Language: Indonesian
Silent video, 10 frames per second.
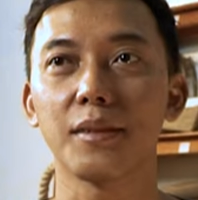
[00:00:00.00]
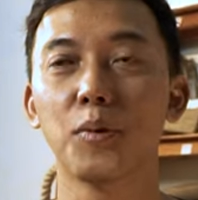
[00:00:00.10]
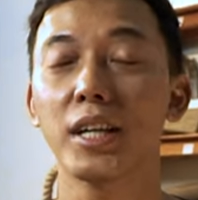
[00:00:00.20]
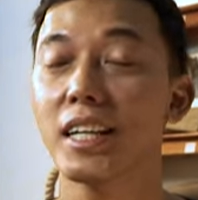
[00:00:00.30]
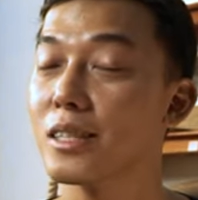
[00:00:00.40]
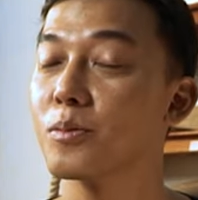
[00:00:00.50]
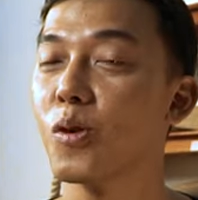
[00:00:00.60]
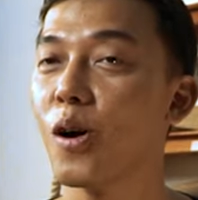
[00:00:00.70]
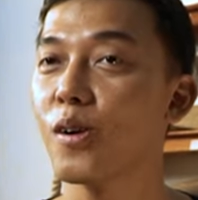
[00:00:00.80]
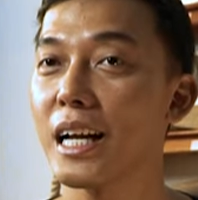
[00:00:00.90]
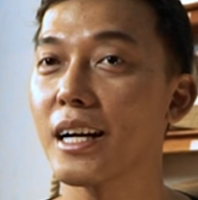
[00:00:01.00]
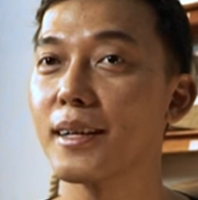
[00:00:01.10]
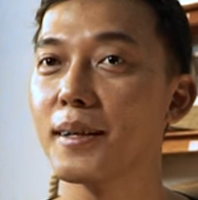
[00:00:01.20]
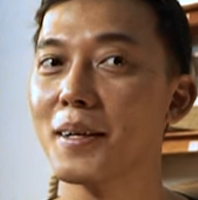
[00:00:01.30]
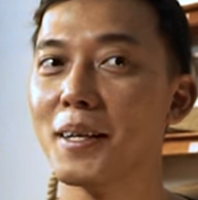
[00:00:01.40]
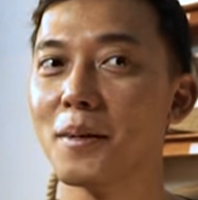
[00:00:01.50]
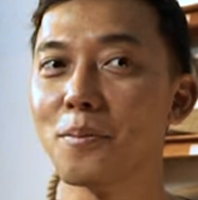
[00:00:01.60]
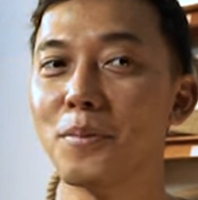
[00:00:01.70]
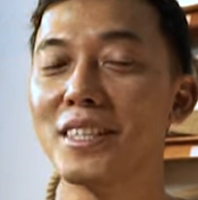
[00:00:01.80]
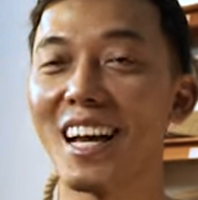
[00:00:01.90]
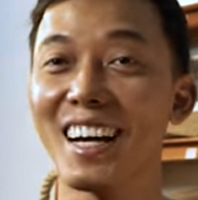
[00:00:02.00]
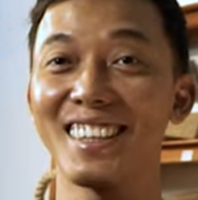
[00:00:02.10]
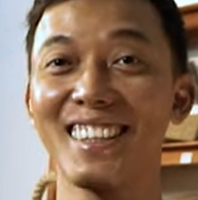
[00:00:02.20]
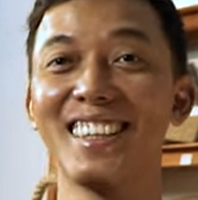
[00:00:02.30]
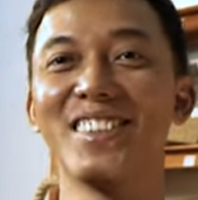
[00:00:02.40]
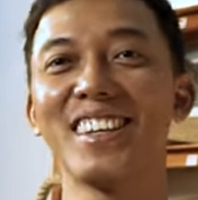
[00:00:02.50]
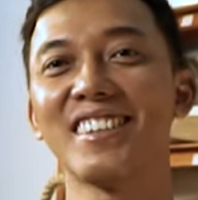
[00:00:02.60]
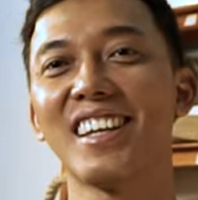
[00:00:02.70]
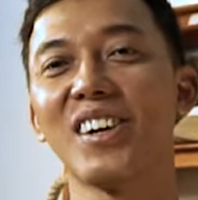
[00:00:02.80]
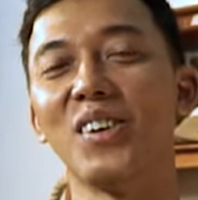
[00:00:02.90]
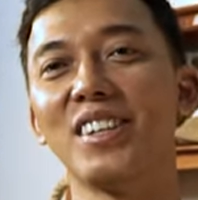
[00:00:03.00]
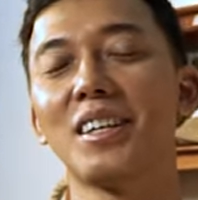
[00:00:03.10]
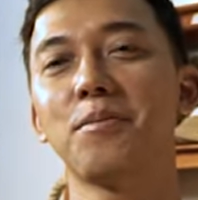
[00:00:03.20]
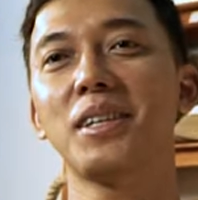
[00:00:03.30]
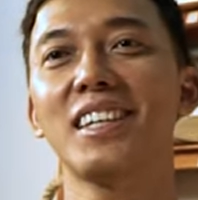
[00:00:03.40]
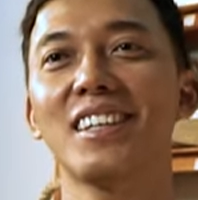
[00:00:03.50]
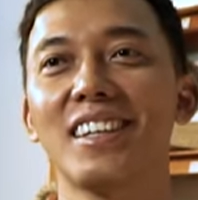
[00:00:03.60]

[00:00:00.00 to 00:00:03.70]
mungkin nggak semua orang bisa ngerti gitu ya tentang goni tapi